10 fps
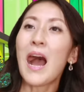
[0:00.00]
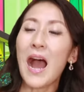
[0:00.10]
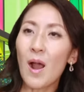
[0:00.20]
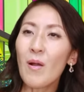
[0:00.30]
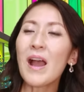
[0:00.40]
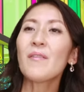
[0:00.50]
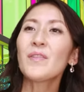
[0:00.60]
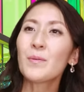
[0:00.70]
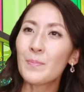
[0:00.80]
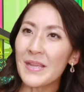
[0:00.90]
How
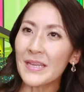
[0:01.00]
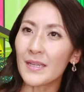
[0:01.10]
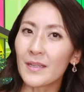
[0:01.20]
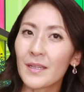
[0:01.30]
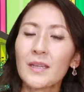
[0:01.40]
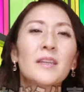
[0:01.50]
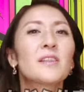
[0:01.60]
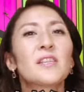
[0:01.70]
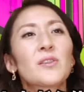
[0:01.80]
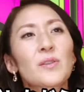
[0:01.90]
have you been?
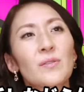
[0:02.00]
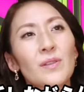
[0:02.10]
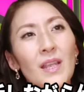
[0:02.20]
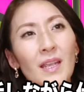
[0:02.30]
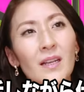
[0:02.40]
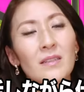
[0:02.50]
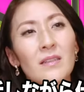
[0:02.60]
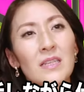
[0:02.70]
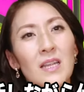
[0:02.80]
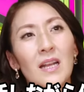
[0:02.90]
自粛生
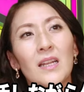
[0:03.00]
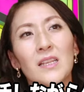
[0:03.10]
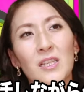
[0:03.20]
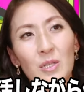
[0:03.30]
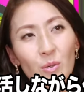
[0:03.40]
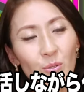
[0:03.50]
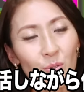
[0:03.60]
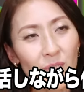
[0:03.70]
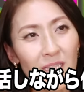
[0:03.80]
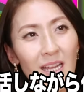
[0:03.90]
活しながら仕
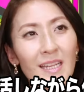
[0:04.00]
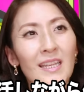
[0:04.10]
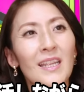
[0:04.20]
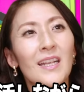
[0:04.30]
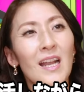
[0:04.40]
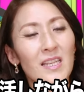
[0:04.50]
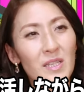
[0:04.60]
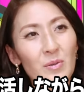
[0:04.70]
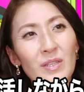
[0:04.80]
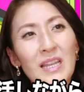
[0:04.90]
事したり、家
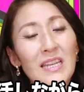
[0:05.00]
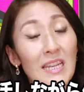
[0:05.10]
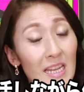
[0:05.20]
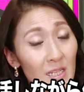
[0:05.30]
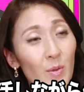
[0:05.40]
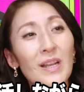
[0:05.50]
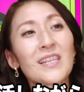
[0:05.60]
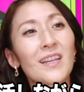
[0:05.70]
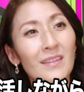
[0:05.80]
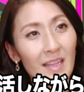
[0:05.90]
事をしたりで忙
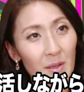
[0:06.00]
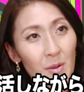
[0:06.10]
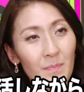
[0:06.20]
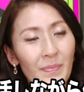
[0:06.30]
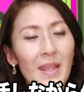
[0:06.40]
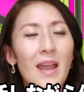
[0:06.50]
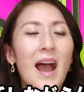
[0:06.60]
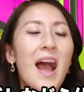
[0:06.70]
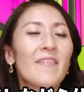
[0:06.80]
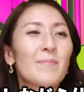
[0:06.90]
しかったよ。
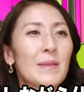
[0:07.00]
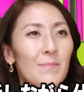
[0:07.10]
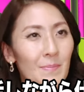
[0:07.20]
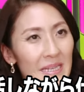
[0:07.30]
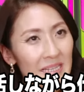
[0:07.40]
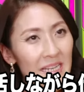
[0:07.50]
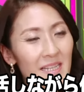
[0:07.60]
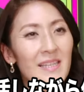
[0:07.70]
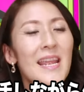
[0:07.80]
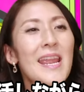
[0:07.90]
I've been busy
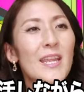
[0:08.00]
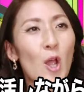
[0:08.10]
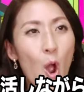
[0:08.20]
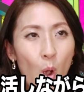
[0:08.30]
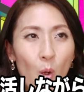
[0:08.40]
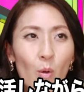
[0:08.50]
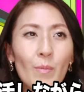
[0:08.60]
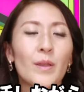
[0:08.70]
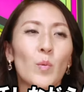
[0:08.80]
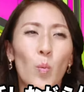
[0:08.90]
staying
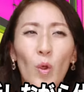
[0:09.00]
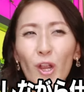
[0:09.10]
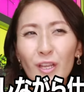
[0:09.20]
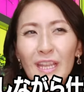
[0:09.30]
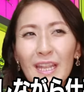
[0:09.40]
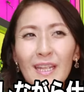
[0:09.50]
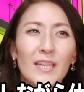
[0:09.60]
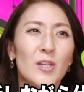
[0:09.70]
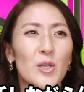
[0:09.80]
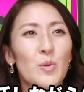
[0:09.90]
home and working
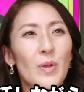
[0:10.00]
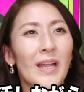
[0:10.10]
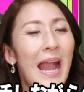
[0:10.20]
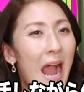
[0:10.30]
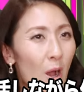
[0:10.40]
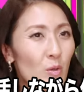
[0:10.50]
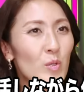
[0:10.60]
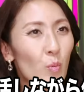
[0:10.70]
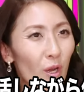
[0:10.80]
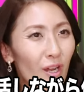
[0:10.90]
and doing
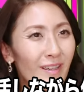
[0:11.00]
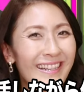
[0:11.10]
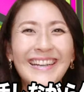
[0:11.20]
housework.